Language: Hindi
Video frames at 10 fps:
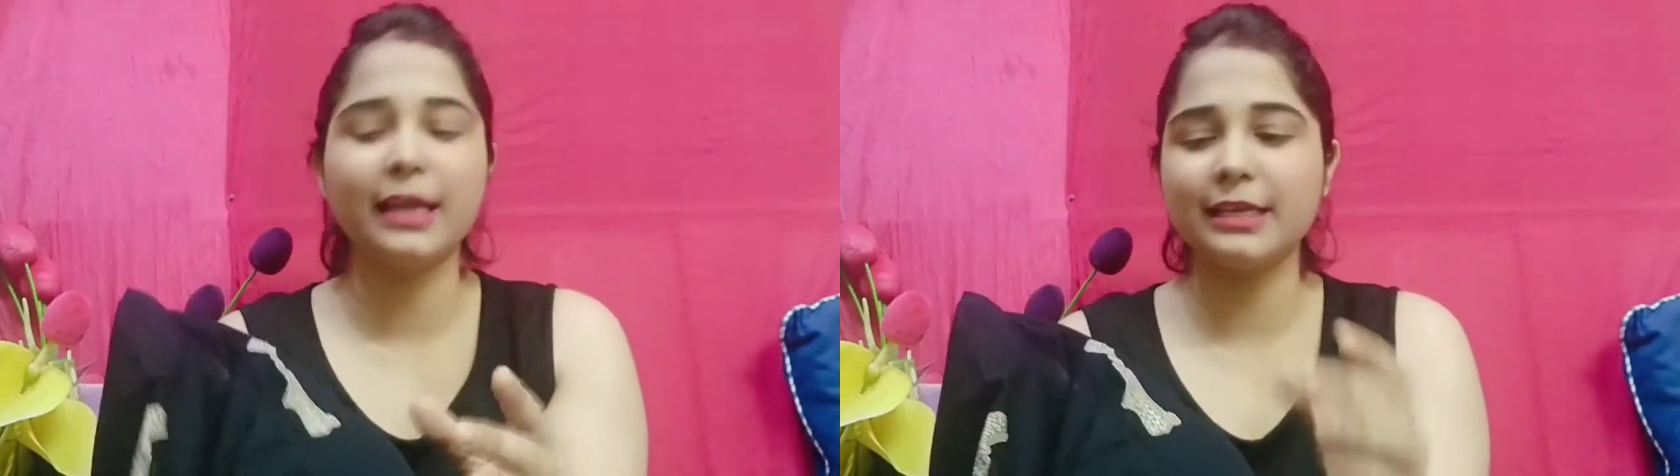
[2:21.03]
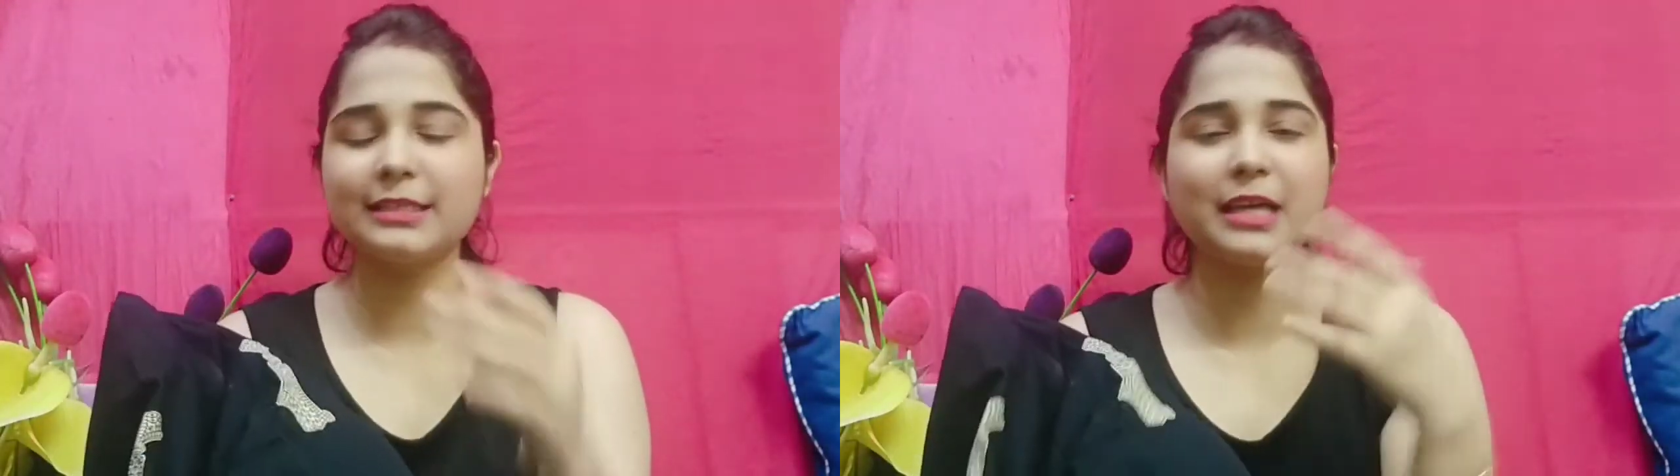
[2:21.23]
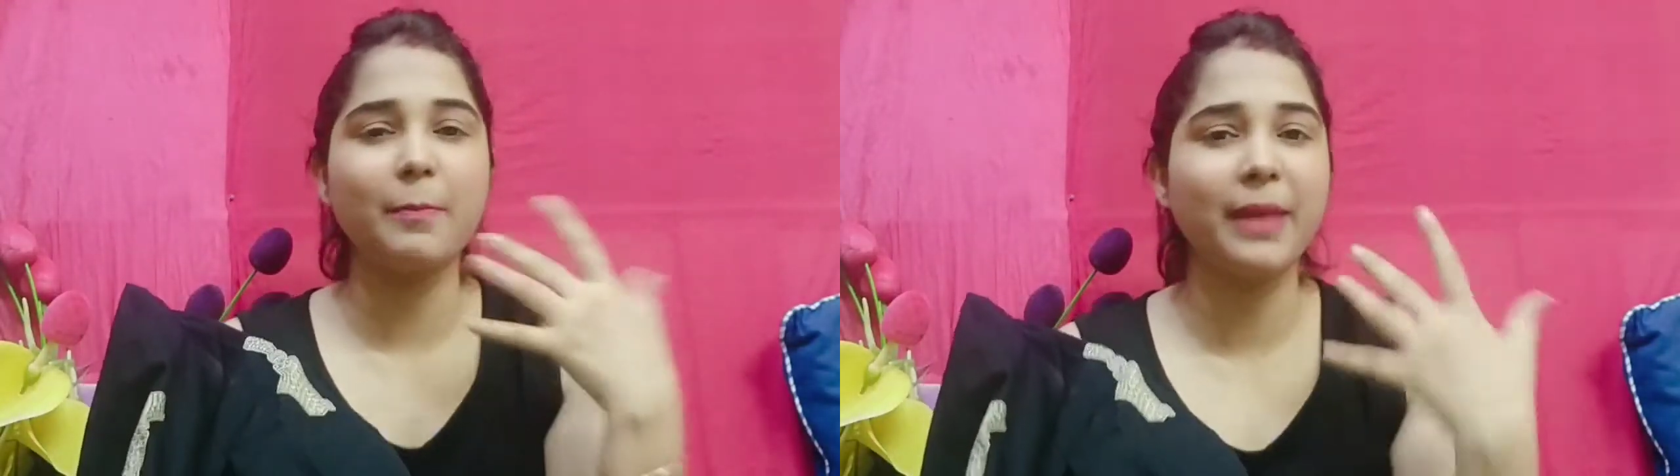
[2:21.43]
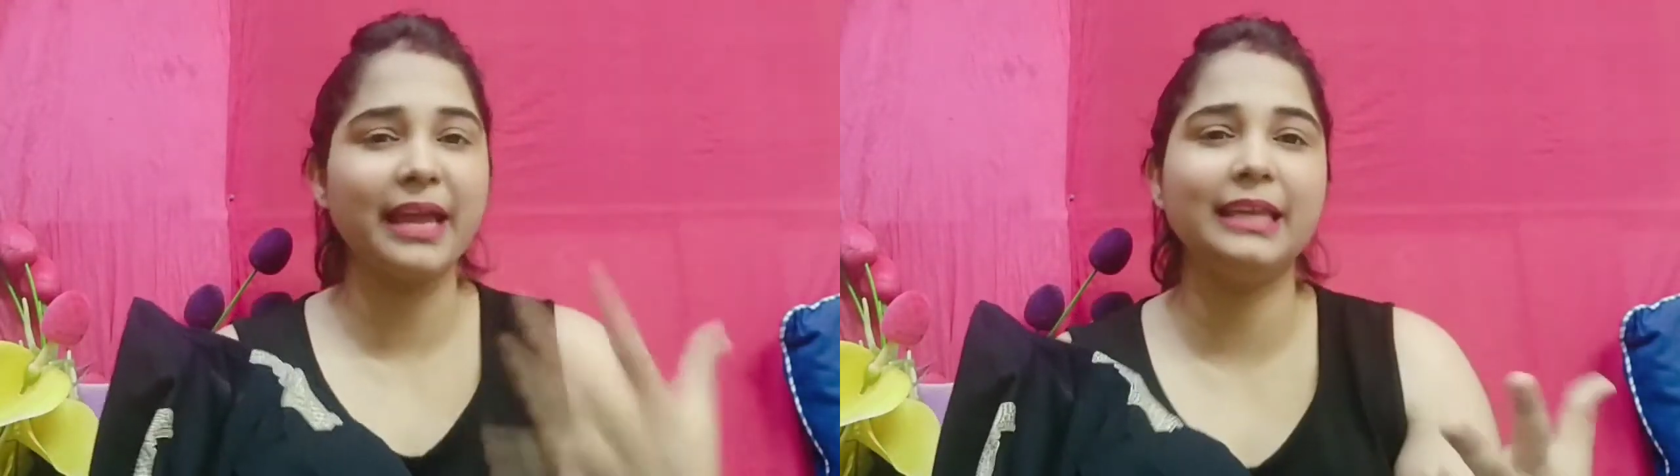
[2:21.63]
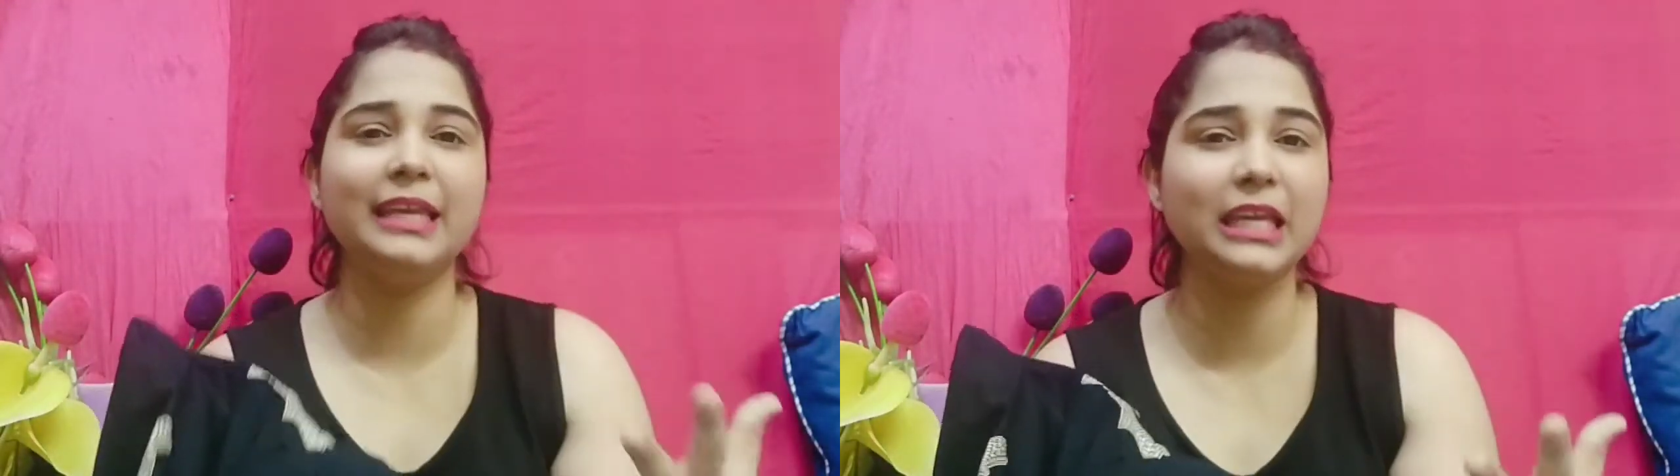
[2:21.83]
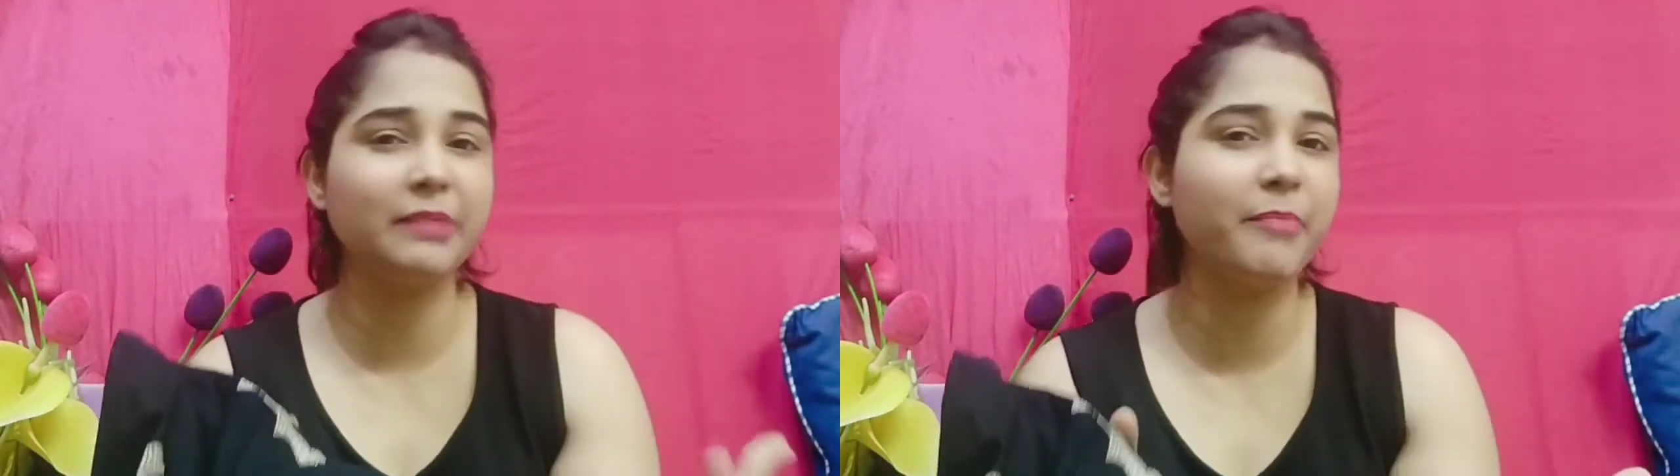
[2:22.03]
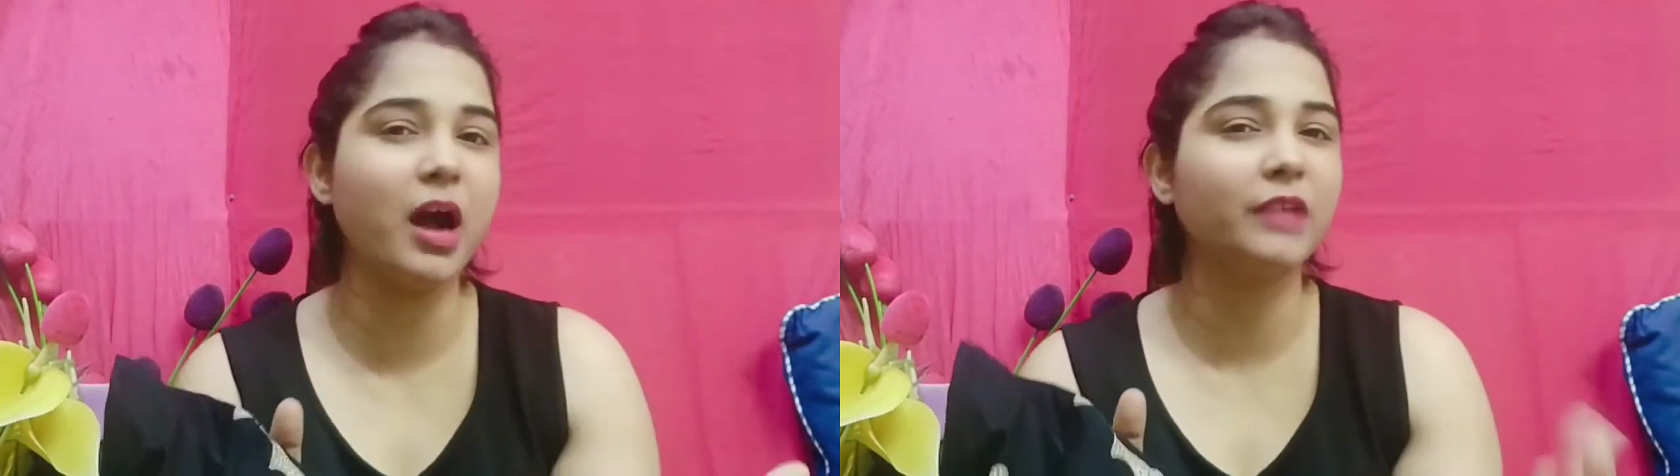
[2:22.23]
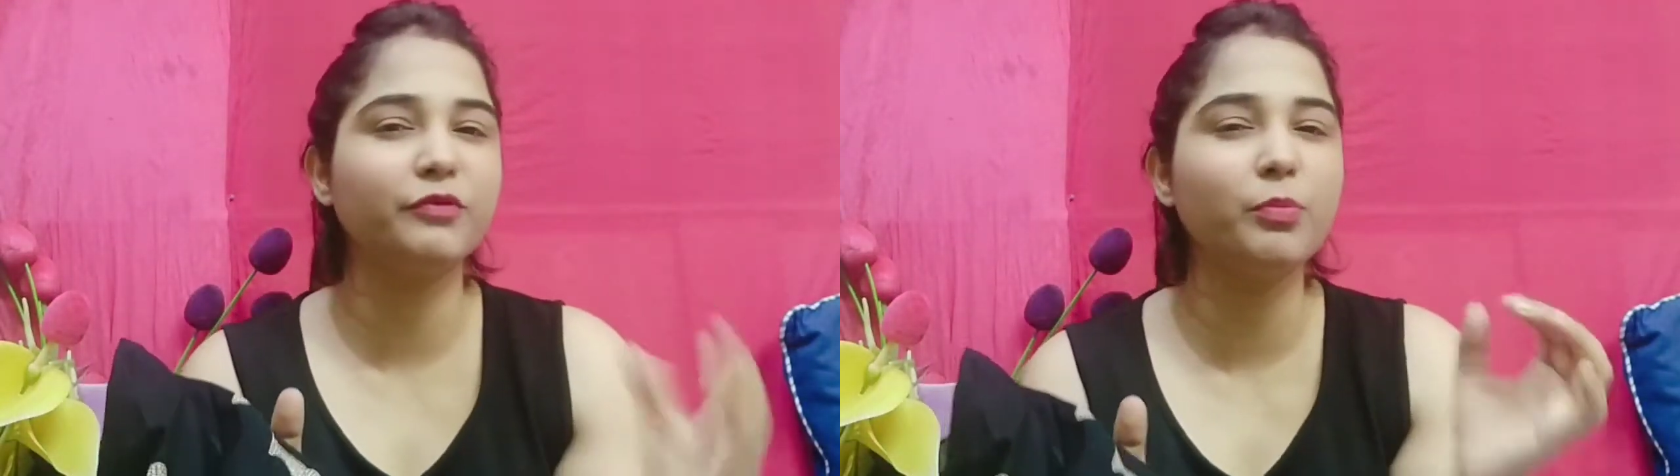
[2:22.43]
है इसका पहनने के
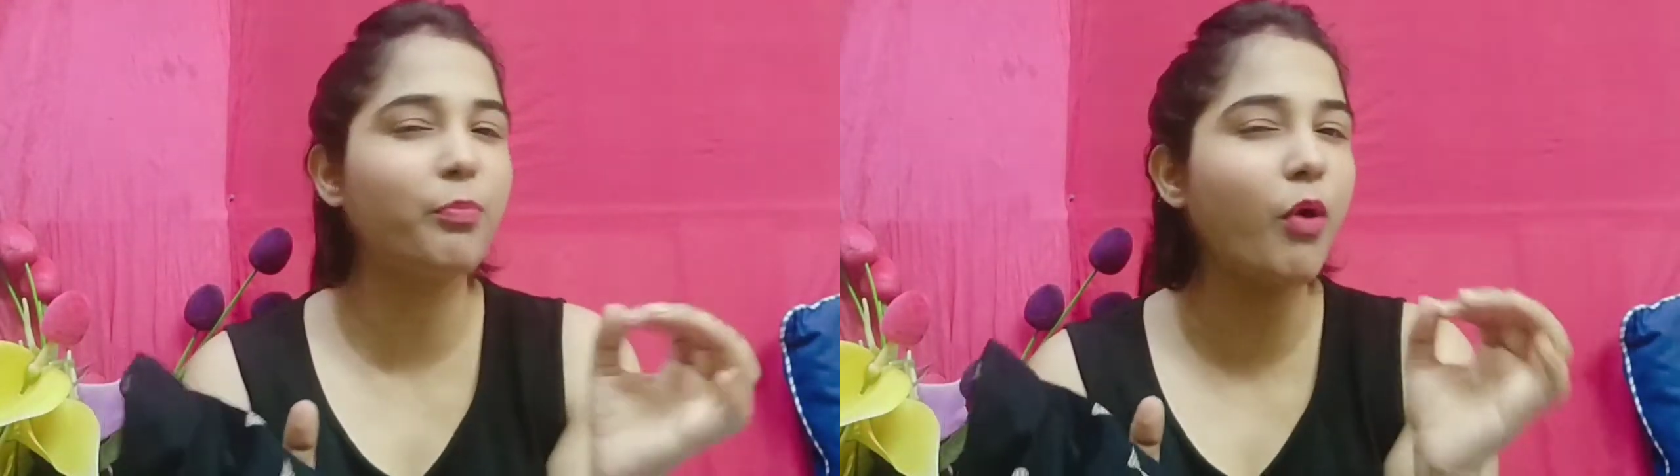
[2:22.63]
बाद वो